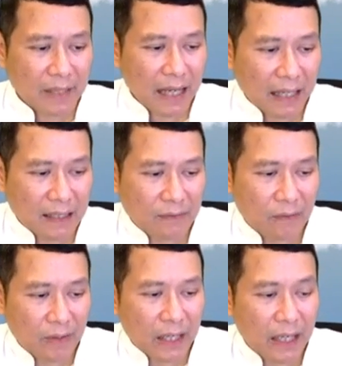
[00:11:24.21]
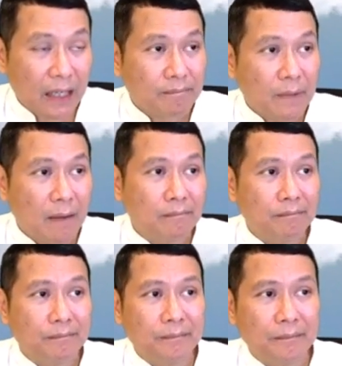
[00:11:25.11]
อ่ะโอเคป้อม
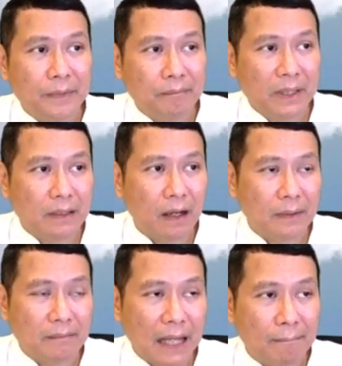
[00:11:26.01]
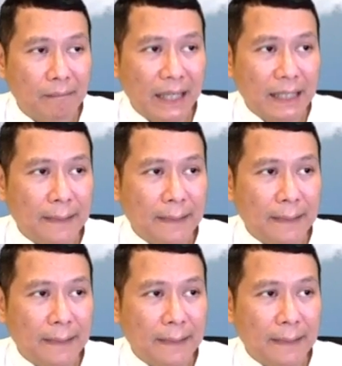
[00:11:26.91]
พี่ตอบคำถามไหม